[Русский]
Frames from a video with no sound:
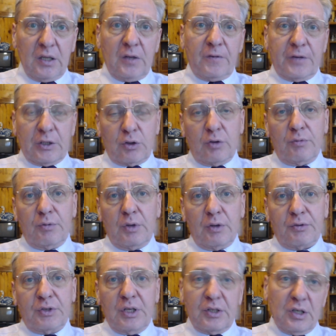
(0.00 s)
в котором
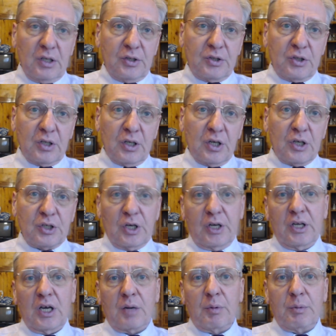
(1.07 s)
встретились Шахрияр